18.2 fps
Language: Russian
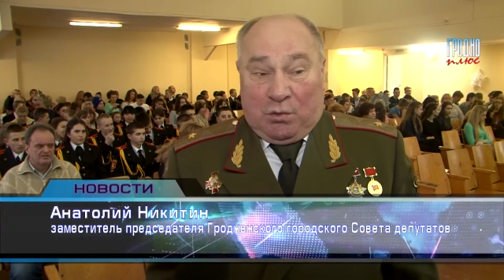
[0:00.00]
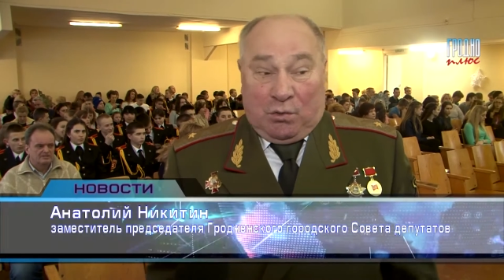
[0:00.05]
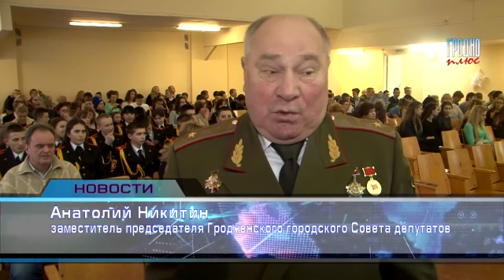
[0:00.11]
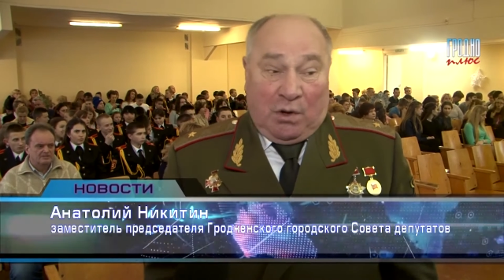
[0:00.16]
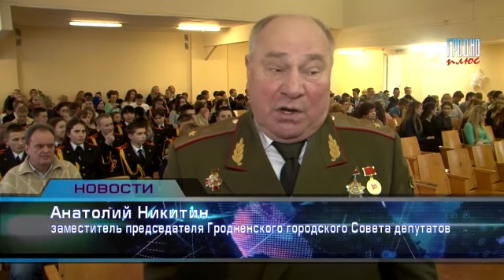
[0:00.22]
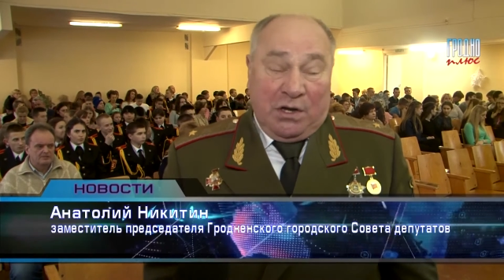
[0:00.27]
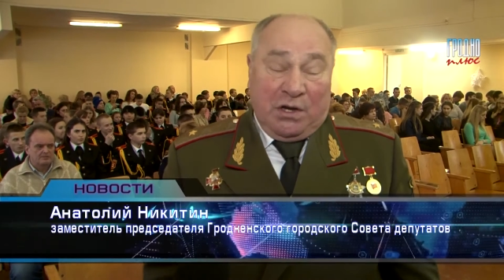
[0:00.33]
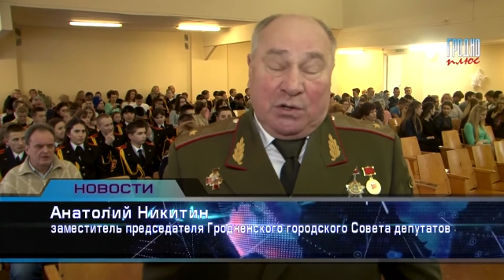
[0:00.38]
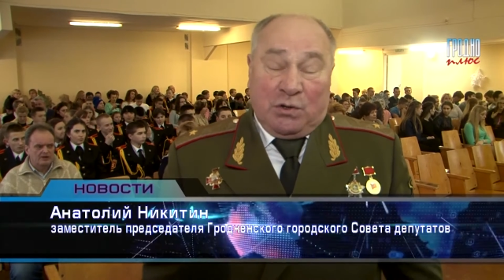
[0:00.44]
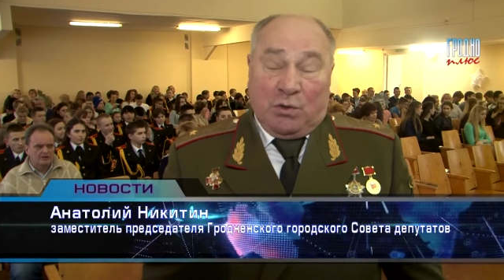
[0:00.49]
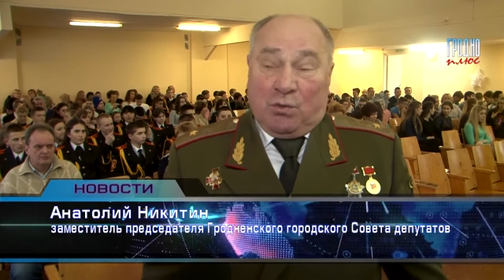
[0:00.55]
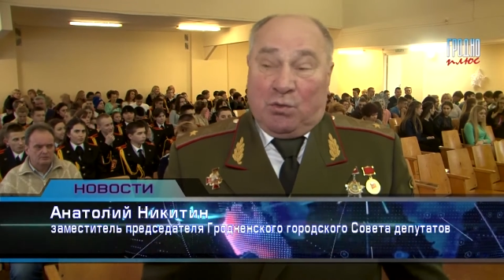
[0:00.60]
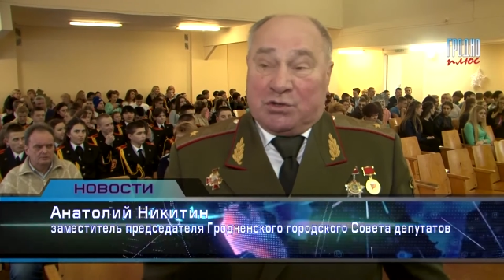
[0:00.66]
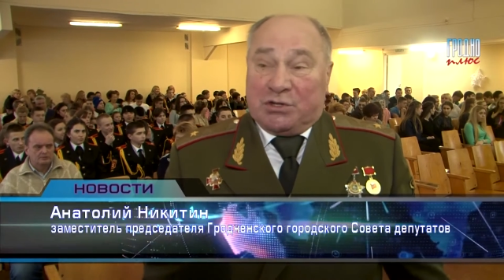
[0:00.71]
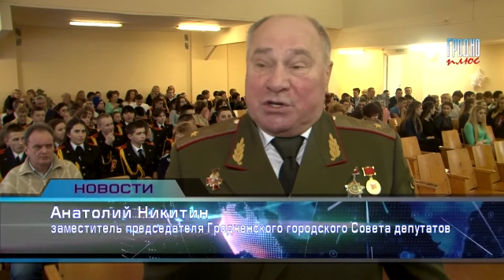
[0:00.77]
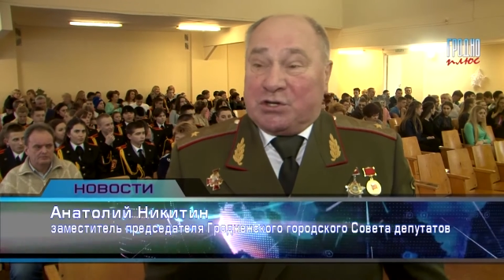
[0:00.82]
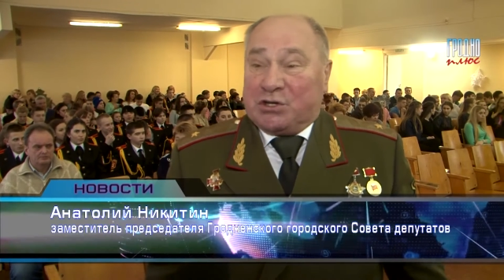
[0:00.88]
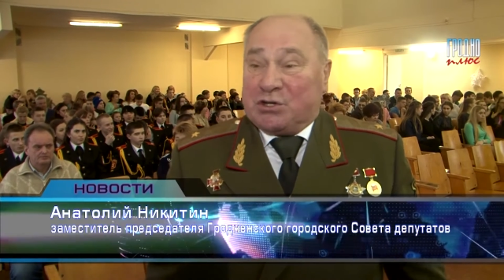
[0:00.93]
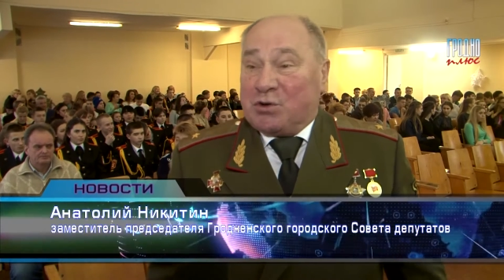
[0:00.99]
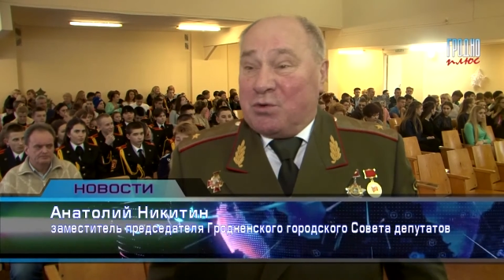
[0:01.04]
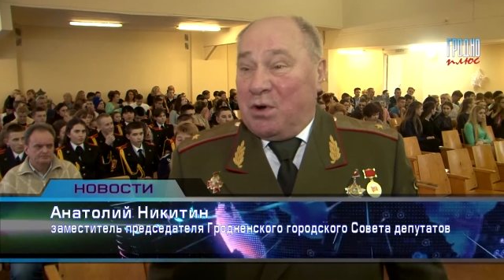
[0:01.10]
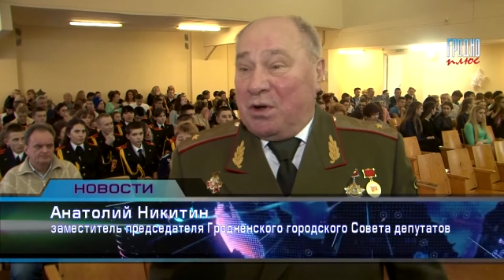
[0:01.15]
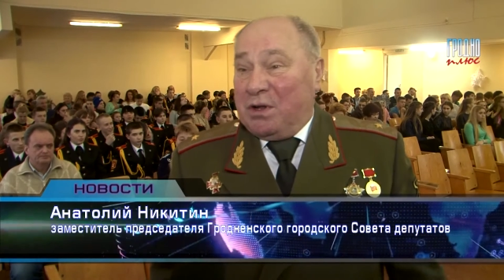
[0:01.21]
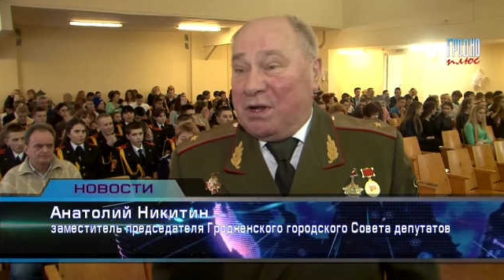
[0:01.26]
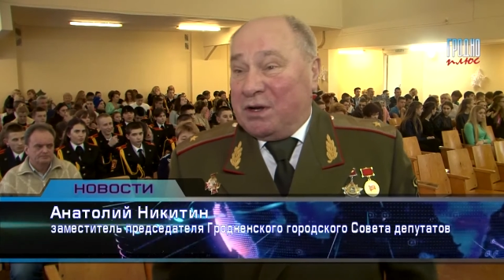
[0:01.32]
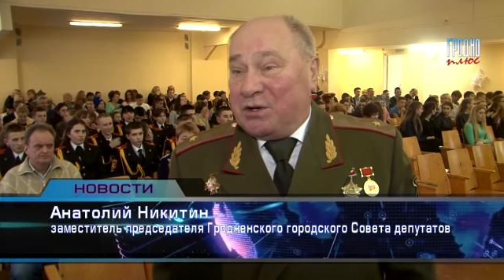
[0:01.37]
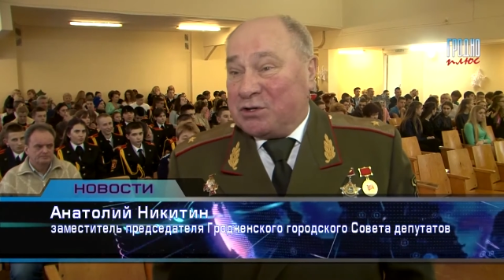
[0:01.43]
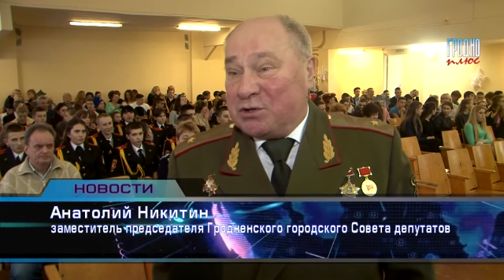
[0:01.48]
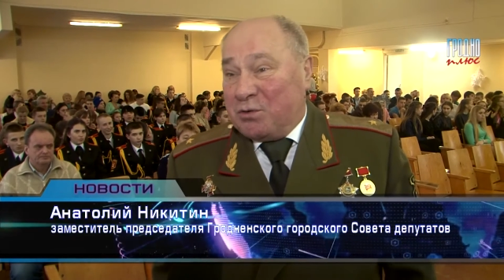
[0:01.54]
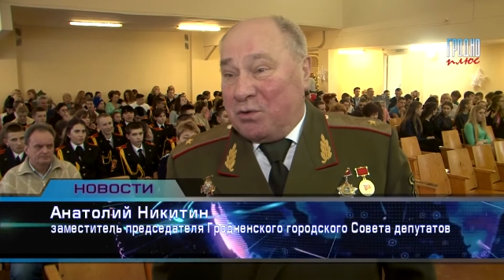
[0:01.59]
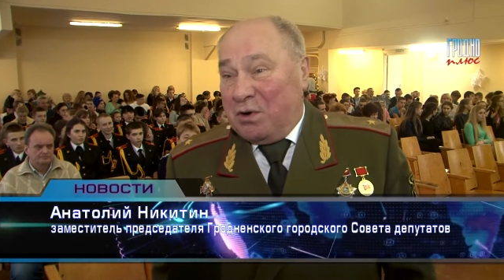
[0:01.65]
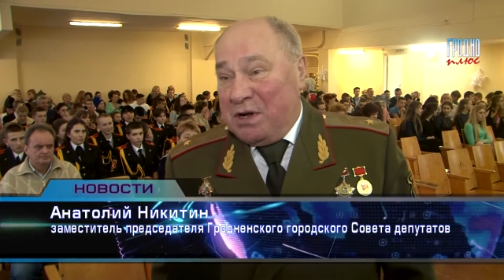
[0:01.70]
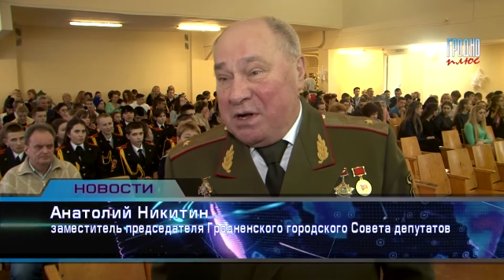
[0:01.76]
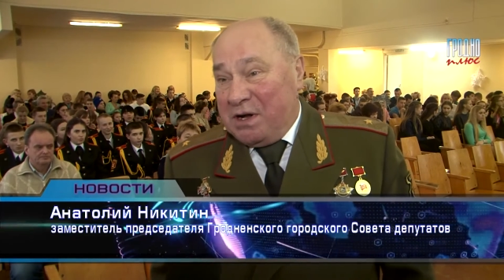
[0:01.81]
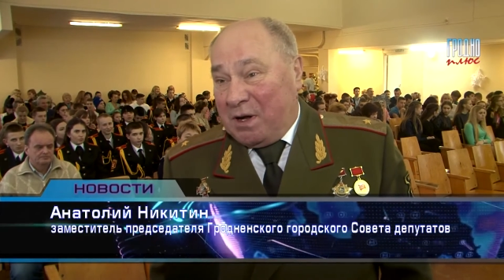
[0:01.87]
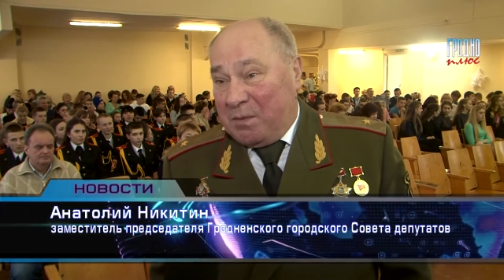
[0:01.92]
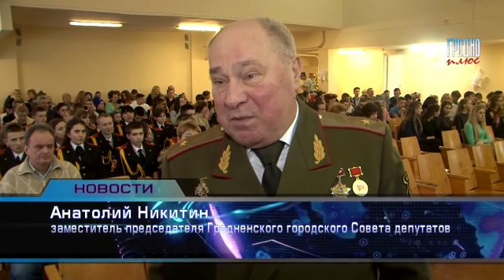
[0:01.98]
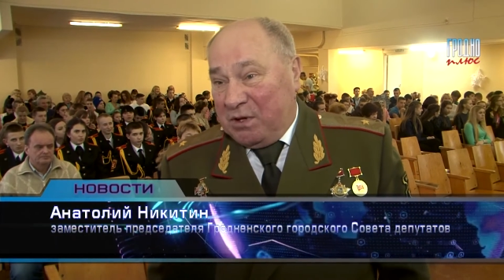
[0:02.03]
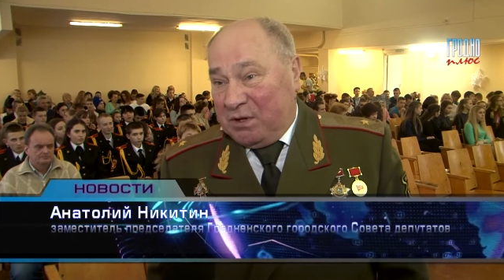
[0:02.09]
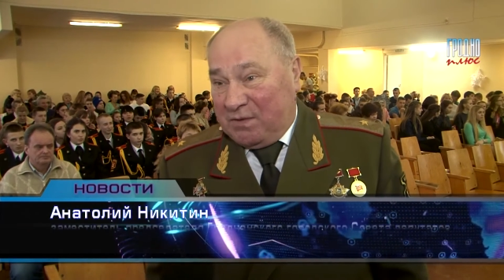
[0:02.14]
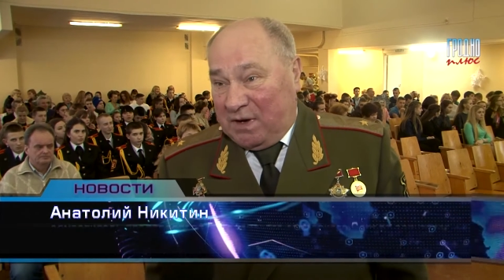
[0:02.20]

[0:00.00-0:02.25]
но они дружат с школой, школьниками